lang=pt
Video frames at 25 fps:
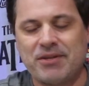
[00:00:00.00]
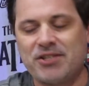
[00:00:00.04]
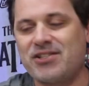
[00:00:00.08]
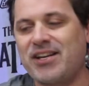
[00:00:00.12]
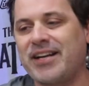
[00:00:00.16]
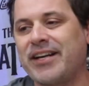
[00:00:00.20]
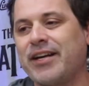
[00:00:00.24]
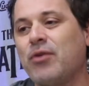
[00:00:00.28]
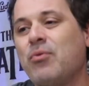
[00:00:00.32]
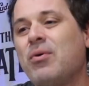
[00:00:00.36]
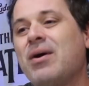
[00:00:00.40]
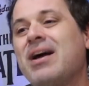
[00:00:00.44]

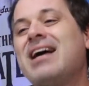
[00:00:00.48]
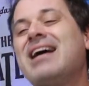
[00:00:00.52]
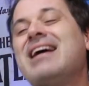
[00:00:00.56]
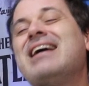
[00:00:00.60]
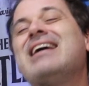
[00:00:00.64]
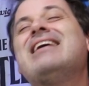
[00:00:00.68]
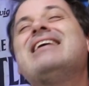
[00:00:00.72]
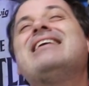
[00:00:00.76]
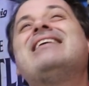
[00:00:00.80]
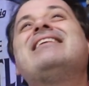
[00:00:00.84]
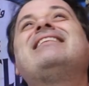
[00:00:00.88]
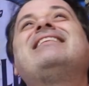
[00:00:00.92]
Instagram
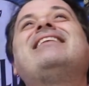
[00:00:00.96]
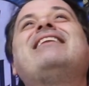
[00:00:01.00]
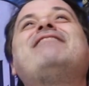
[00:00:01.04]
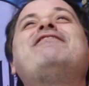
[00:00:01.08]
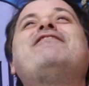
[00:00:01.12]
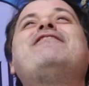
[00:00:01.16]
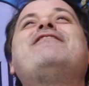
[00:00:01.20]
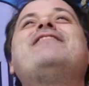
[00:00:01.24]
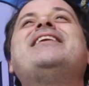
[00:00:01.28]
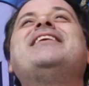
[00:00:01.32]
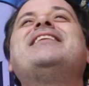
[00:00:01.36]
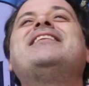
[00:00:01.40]

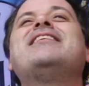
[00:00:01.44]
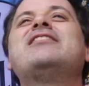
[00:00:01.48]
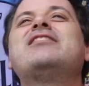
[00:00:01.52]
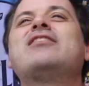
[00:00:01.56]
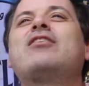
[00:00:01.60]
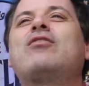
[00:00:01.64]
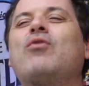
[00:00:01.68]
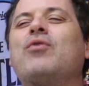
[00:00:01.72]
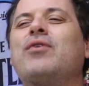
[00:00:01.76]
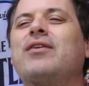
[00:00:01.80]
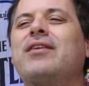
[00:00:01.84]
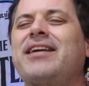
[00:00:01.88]
teve idas
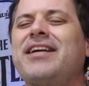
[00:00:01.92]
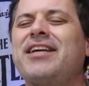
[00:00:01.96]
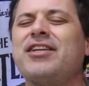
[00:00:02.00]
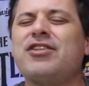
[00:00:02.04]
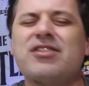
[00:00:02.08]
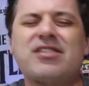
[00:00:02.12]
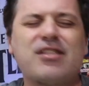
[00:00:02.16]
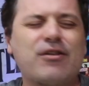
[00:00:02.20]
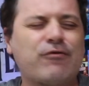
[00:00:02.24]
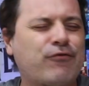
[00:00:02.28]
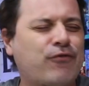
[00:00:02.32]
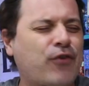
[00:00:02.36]
e,
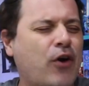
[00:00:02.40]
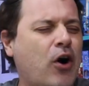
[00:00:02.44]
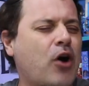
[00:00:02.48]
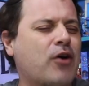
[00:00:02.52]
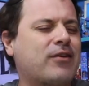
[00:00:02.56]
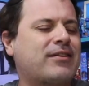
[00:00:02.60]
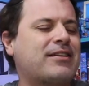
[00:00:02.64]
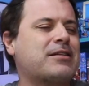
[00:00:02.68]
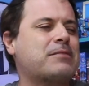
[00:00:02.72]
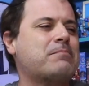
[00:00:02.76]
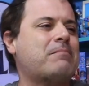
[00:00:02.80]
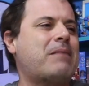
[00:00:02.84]
idas e
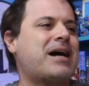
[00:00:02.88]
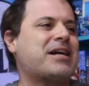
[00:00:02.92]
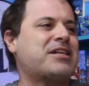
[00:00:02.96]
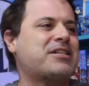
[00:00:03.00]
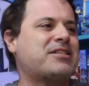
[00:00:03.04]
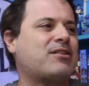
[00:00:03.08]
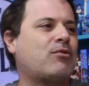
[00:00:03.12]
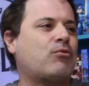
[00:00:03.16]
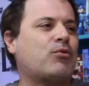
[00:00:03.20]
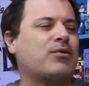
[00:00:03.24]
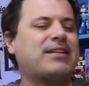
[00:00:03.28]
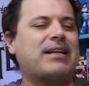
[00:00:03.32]
voltas,
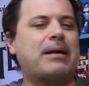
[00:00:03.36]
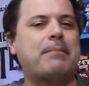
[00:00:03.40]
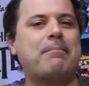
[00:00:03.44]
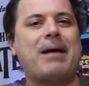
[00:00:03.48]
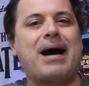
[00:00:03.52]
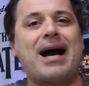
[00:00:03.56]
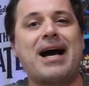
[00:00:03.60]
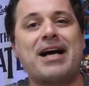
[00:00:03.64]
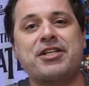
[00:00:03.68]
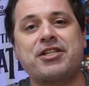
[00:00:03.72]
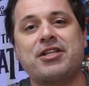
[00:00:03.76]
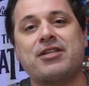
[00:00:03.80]
marchas e
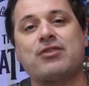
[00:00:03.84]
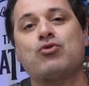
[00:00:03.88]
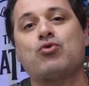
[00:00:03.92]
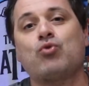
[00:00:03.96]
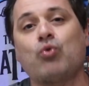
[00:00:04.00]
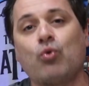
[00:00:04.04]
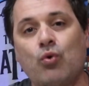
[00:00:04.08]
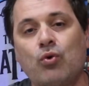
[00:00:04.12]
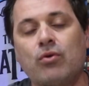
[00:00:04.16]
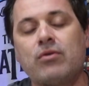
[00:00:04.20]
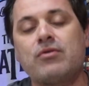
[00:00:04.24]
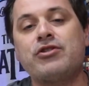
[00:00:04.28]
contramarchas.
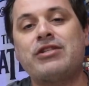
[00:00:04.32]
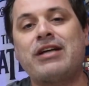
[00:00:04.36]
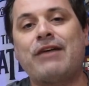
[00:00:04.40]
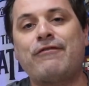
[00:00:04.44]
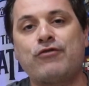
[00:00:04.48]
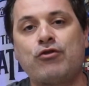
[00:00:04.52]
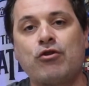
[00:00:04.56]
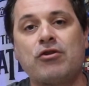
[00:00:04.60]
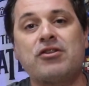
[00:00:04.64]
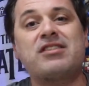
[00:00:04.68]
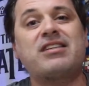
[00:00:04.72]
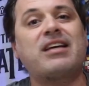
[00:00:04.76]
O
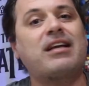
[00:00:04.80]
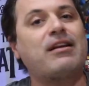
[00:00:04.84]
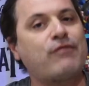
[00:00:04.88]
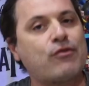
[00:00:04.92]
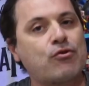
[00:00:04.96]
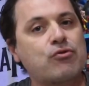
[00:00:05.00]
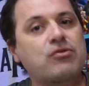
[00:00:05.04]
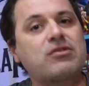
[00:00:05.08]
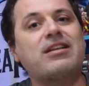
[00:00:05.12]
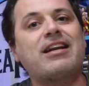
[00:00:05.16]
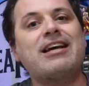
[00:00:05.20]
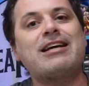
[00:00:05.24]
Jeff Jones
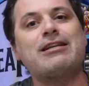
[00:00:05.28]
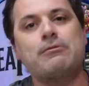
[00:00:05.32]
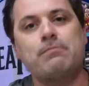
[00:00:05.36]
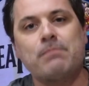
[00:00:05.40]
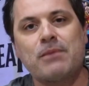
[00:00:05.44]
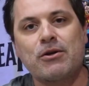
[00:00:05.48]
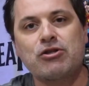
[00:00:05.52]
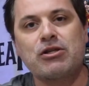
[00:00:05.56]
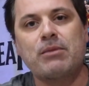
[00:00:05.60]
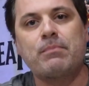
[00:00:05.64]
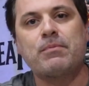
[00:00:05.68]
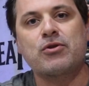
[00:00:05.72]
escreveu os três
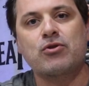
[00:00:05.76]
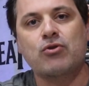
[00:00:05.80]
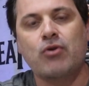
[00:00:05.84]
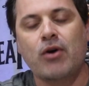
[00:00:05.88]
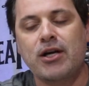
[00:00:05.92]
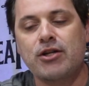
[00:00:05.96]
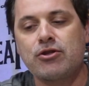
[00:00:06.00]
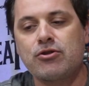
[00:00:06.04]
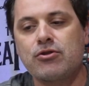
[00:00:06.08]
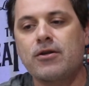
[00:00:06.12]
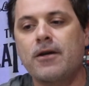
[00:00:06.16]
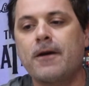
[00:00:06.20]
primeiros
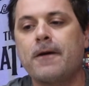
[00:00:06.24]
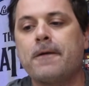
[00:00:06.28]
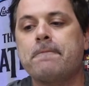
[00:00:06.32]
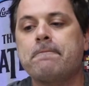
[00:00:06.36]
episódios.